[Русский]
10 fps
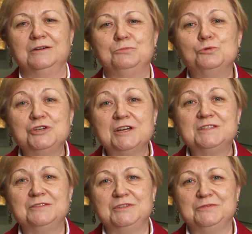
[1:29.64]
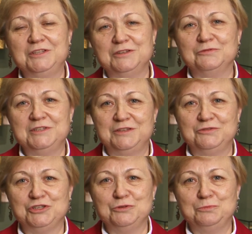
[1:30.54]
участвовать в этом
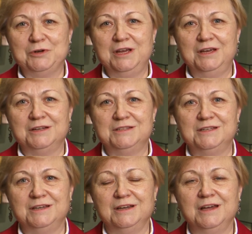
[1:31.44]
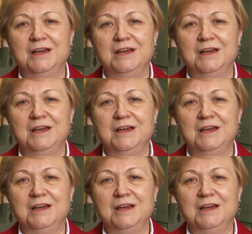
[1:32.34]
выставочном проекте.